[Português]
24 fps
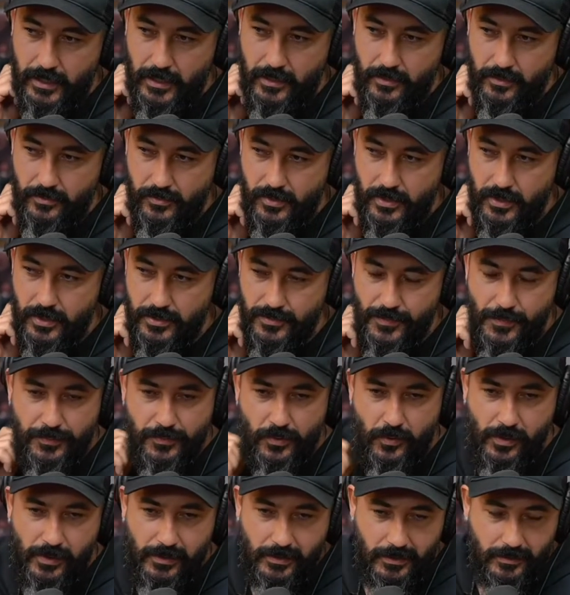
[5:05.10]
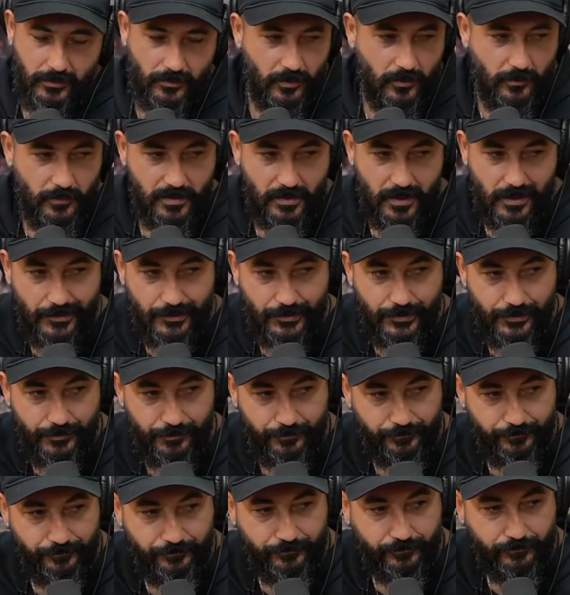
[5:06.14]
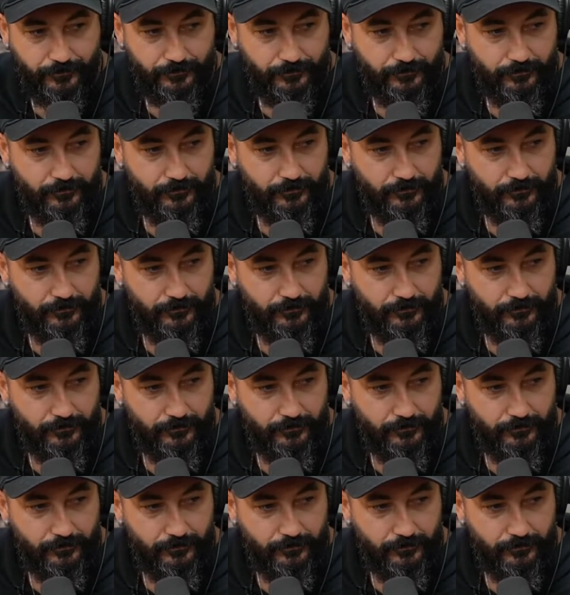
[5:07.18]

E aí ano seguinte pro São Caetano, 2007. Não, Mano. peraí,